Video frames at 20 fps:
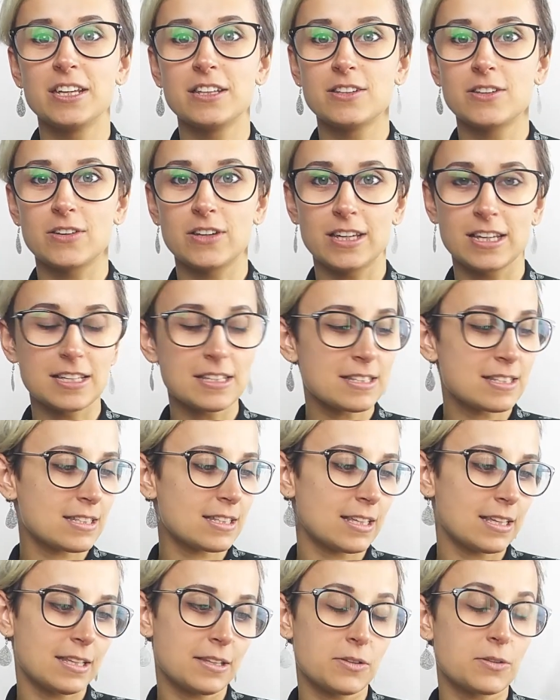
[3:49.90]
I to jest,
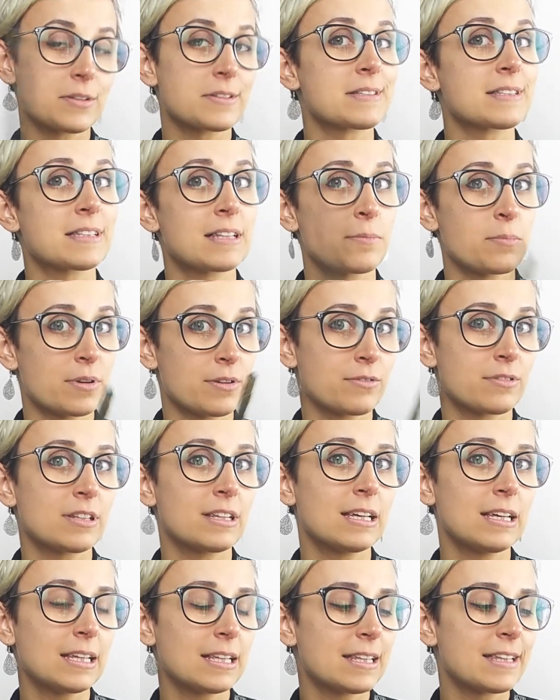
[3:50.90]
to jest
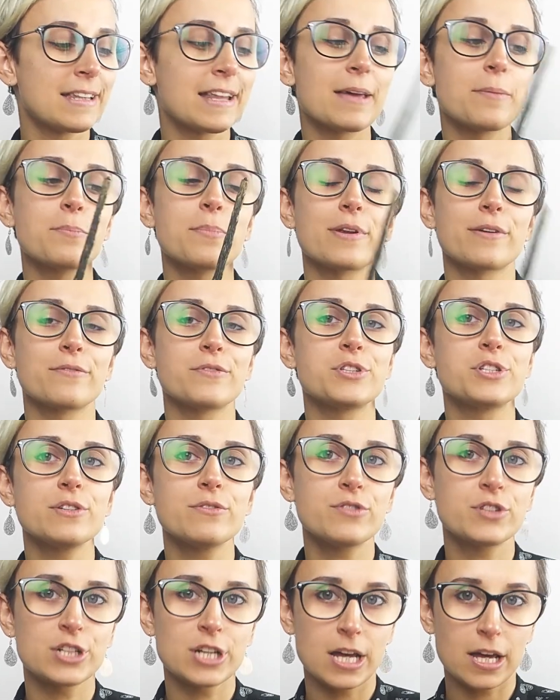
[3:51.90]
naprawdę
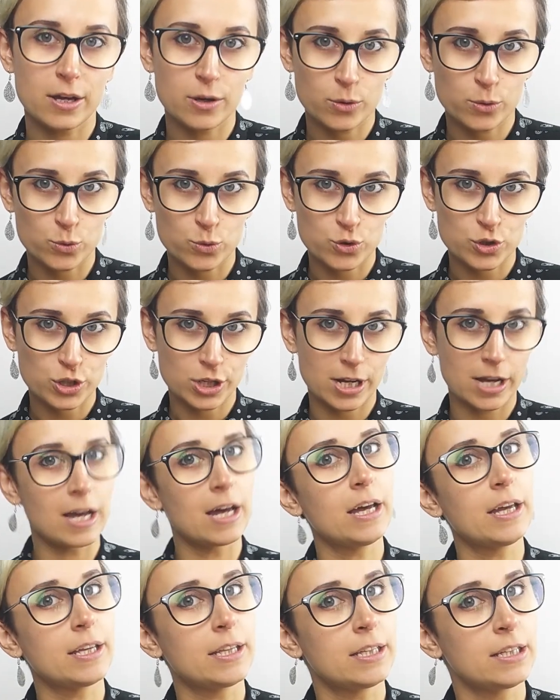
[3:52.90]
najprawdziwsza
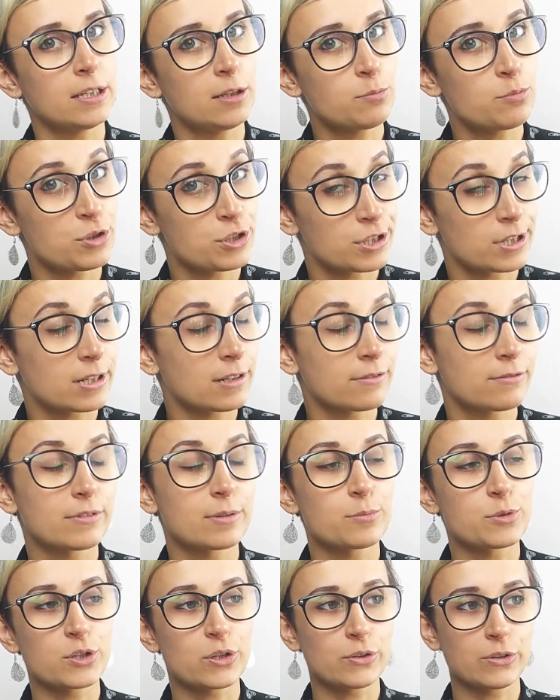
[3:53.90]
różdżka i przyrzekam
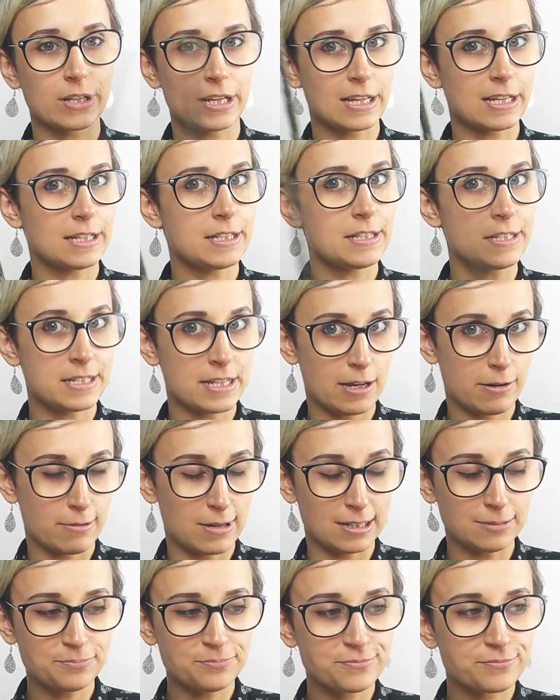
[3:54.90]
Wam, że ona
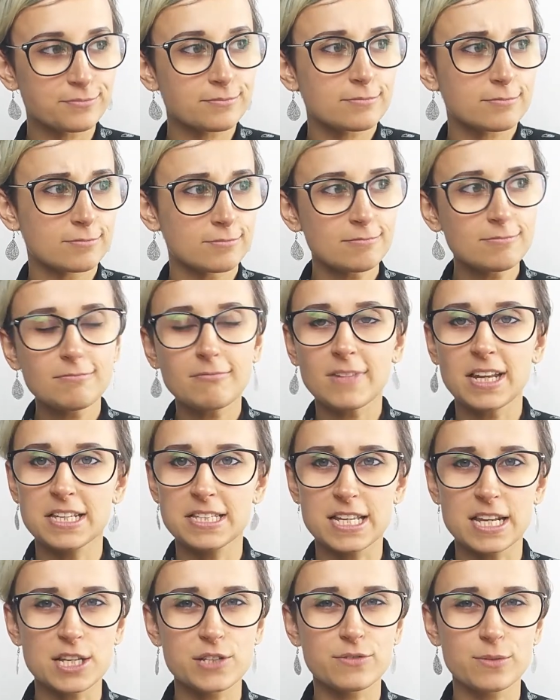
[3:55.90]
działa.
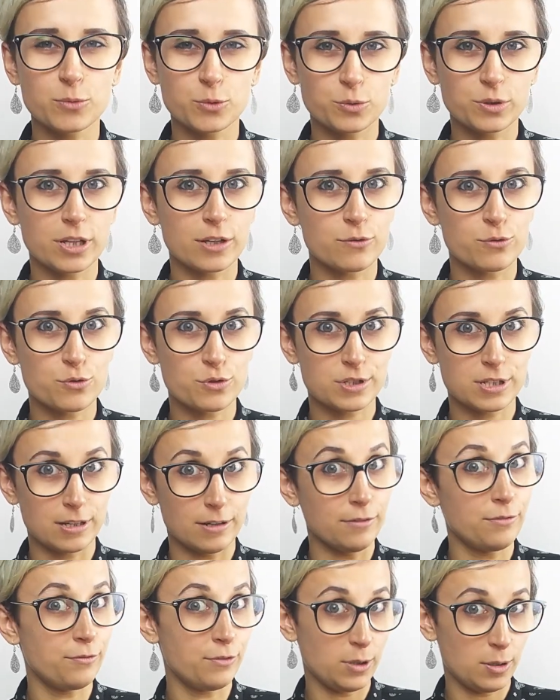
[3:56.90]
Zaraz Wam tutaj
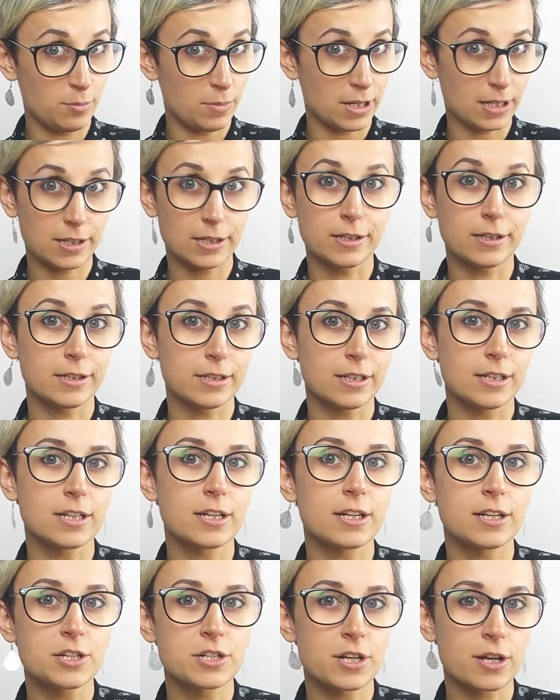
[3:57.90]
wrzucę film, jak
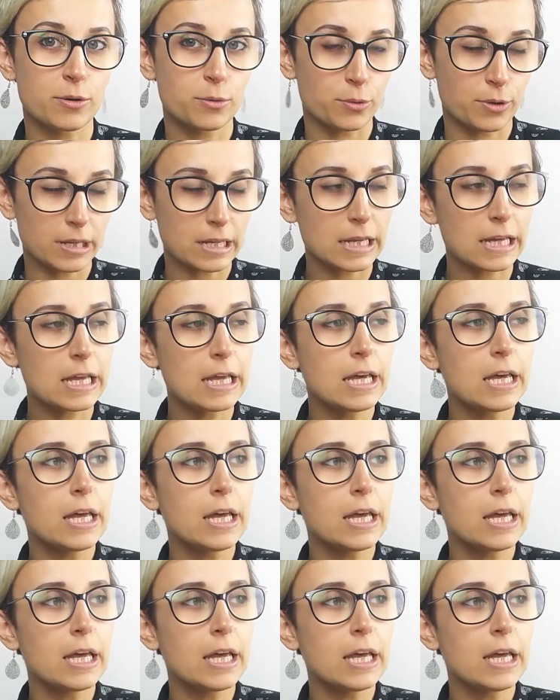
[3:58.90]
e, czaruję